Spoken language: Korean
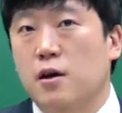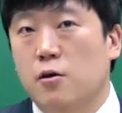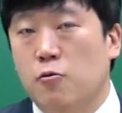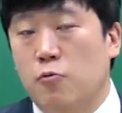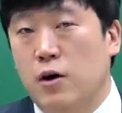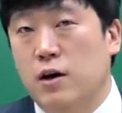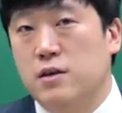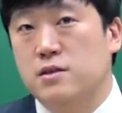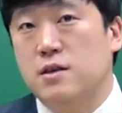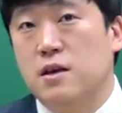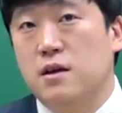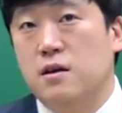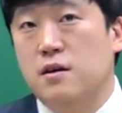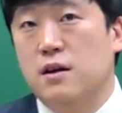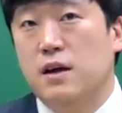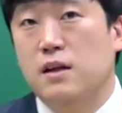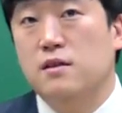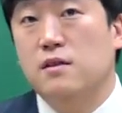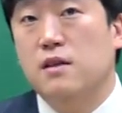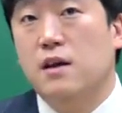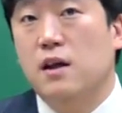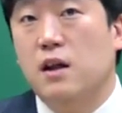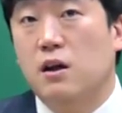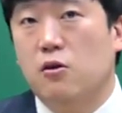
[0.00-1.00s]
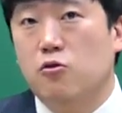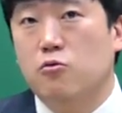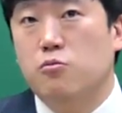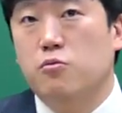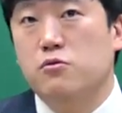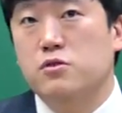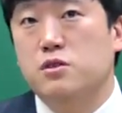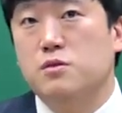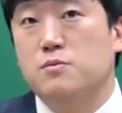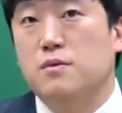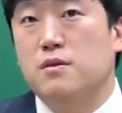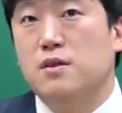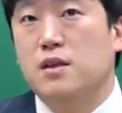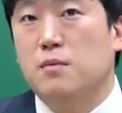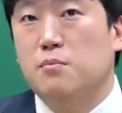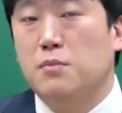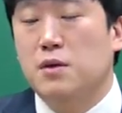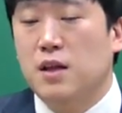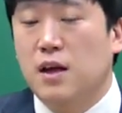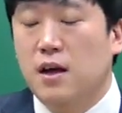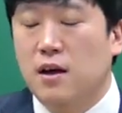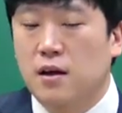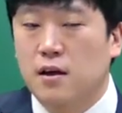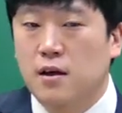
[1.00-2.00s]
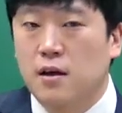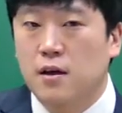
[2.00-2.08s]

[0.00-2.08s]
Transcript: 과세를 한다라고 보시면 됩니다.